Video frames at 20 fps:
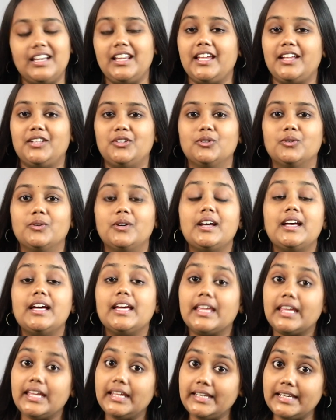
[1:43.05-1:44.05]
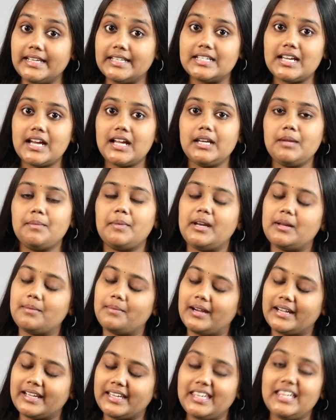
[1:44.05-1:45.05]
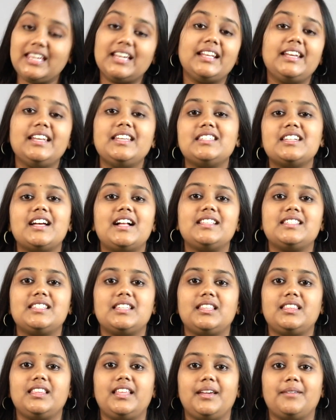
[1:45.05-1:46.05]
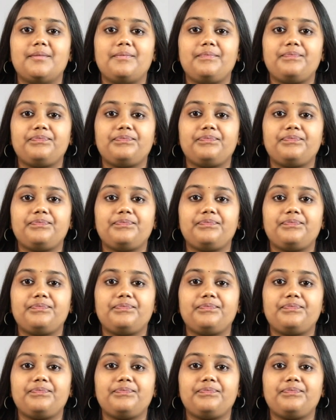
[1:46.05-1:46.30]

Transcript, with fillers: లేదు ఈ నిజాన్ని మనం అంగీకరించాల్సిందే